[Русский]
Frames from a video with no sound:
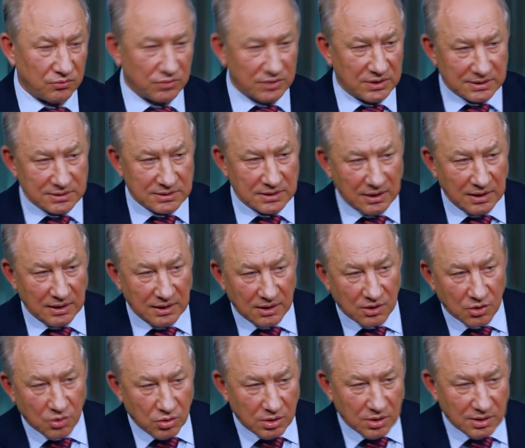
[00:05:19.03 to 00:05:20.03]
У нас
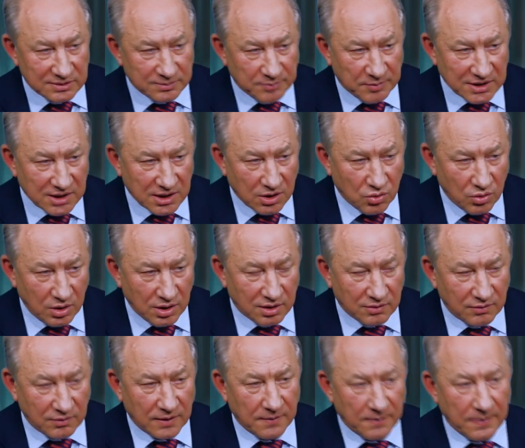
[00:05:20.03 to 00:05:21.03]
госпожа
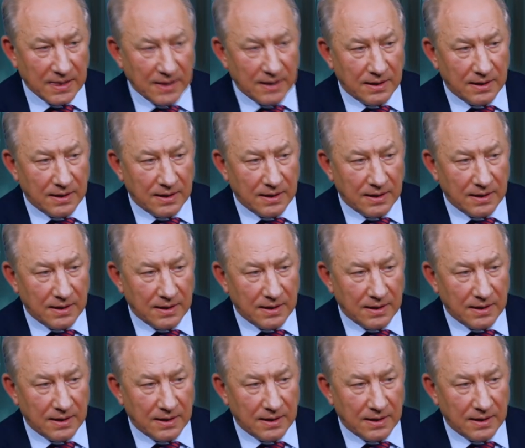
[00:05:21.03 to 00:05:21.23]
Голикова,